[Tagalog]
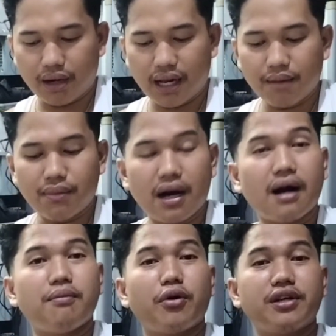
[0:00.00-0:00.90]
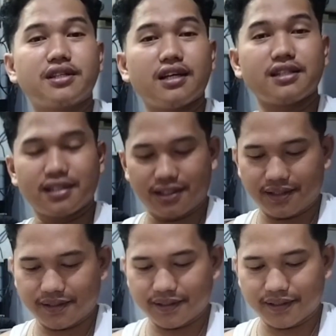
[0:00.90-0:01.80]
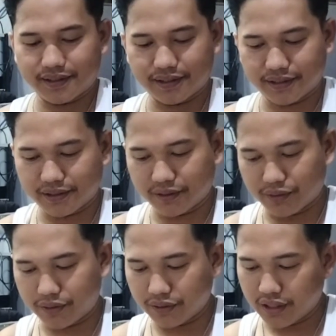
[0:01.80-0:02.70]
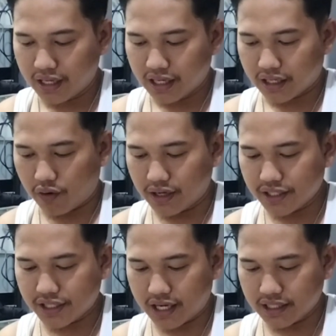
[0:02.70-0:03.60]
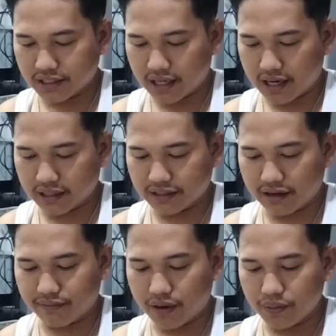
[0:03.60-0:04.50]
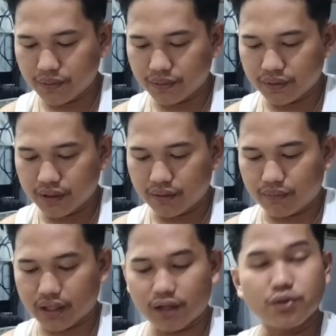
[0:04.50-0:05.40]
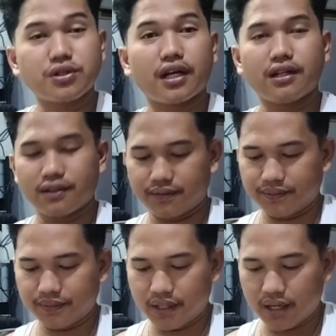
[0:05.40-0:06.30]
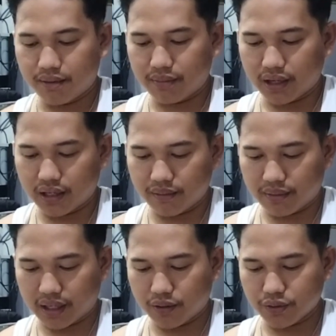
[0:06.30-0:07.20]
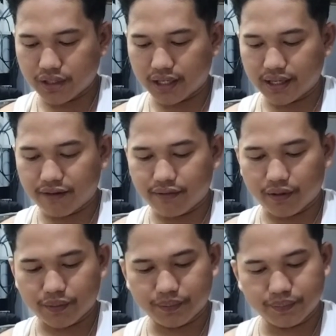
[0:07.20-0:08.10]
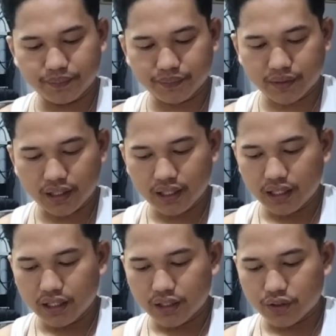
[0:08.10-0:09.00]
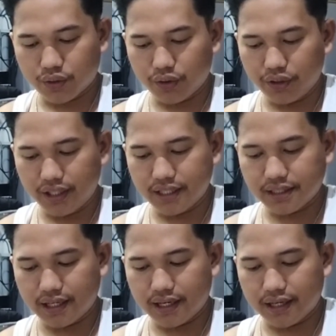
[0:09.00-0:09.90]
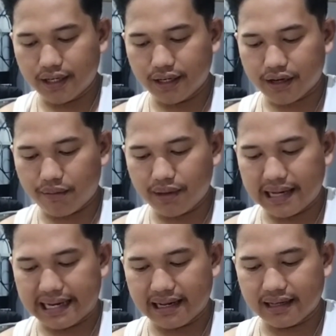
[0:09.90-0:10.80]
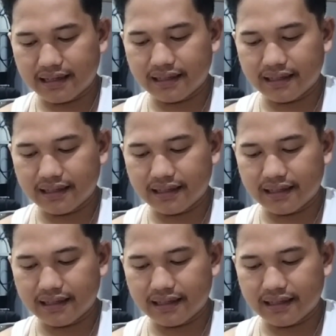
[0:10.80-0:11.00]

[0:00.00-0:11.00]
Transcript: Balaba Moises no kuani siya sa Davao Maragusan Mag Maragusan Davao sunod is si Ramil